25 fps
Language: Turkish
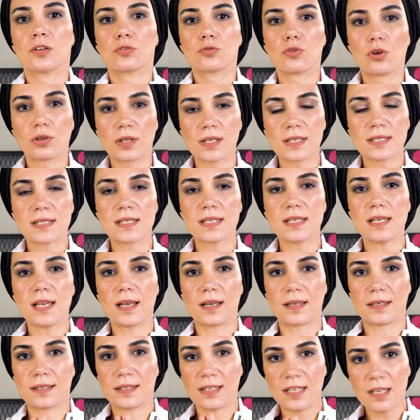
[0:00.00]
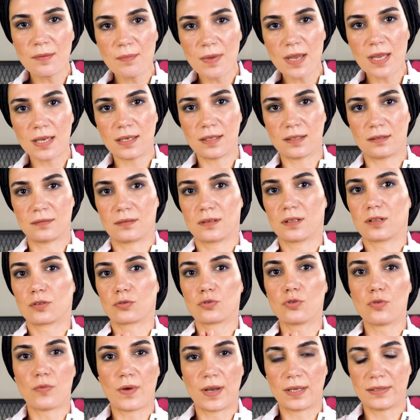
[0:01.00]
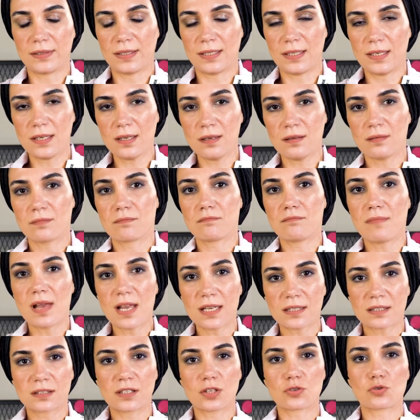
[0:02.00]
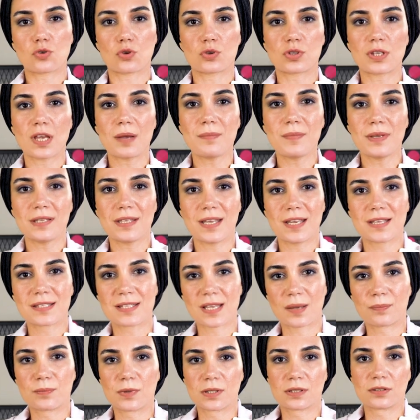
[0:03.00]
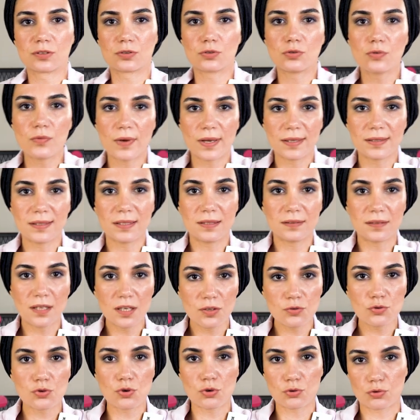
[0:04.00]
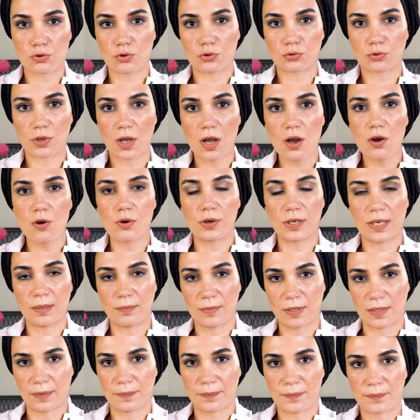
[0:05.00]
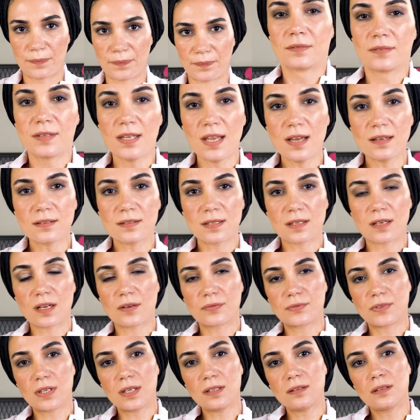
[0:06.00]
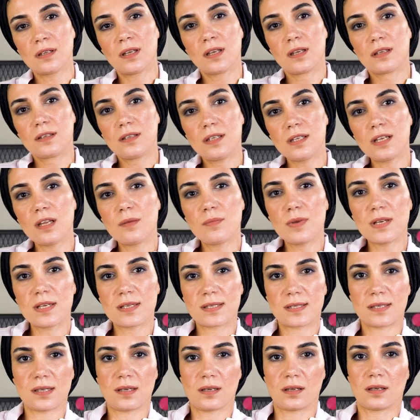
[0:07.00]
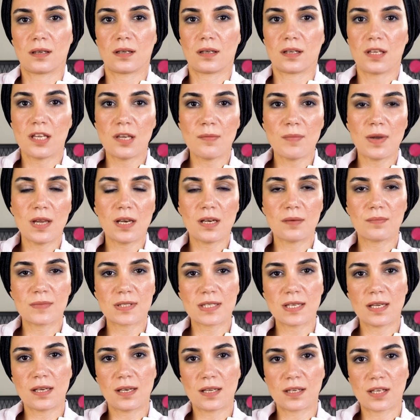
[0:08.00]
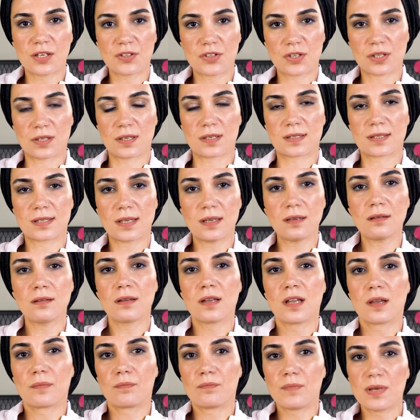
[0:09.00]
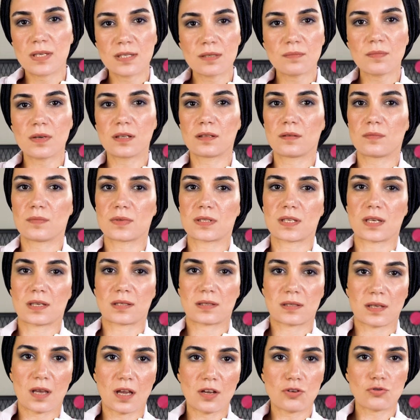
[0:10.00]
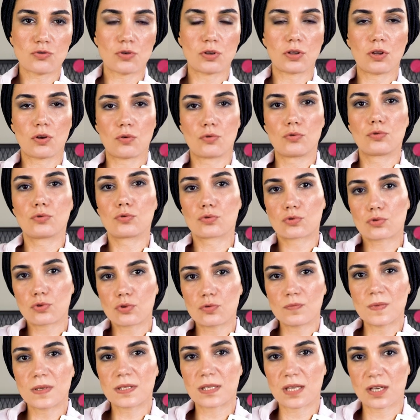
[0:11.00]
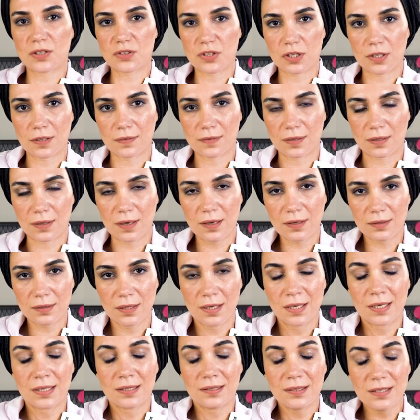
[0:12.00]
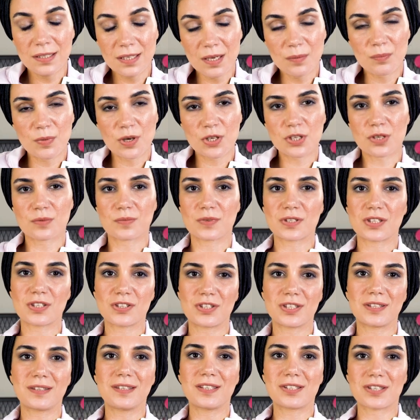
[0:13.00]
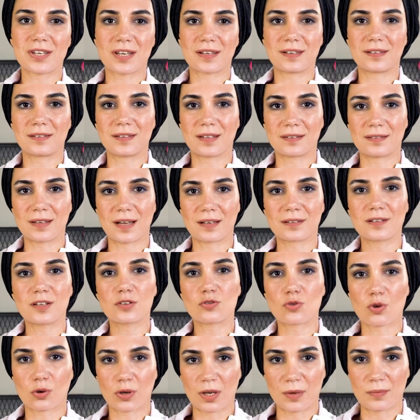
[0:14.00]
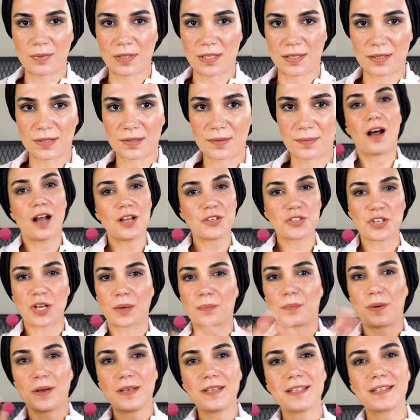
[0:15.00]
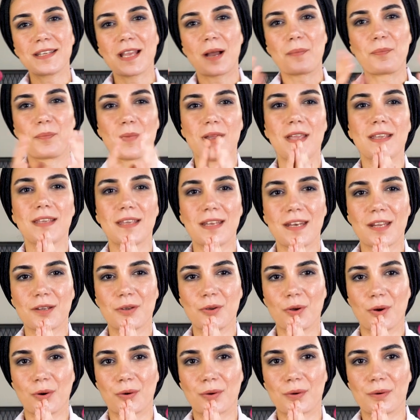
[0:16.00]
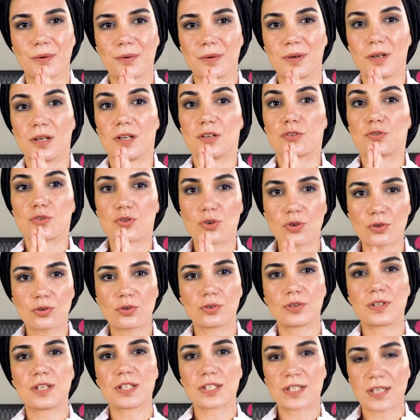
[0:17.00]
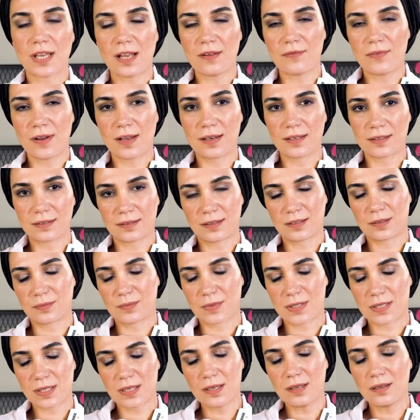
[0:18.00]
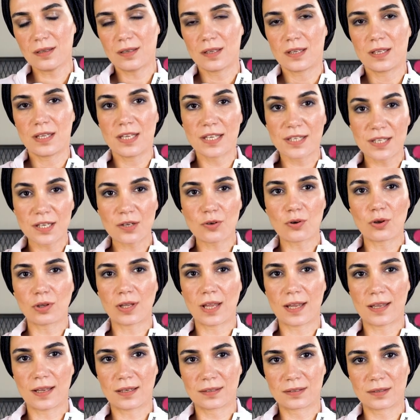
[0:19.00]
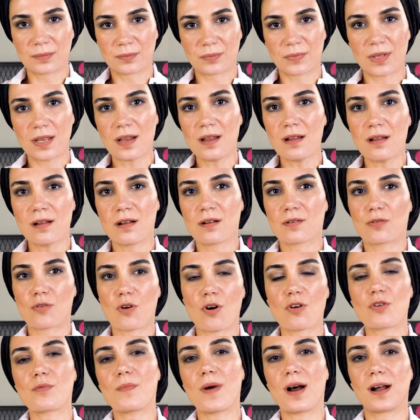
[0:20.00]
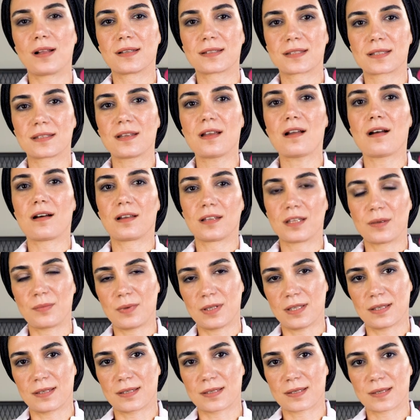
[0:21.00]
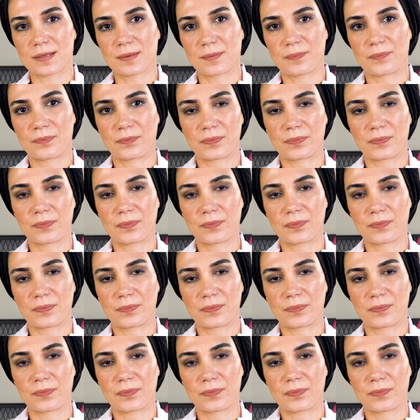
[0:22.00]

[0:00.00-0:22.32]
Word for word: Dolayısıyla e-mailin güvenliği belki de sosyal medya hesaplarının güvenliğinden çok çok daha önemli. Diğer taraftan yine birisi e-mailimizi ele geçirirse bizim adımıza sağa sola uygunsuz mesajlar atarak yine başımızı ciddi şekilde derde sokabilir. Ancak panik yapmaya gerek yok. Çünkü dijital varlıklarımızı iki kolay adımda koruma altına alabiliriz.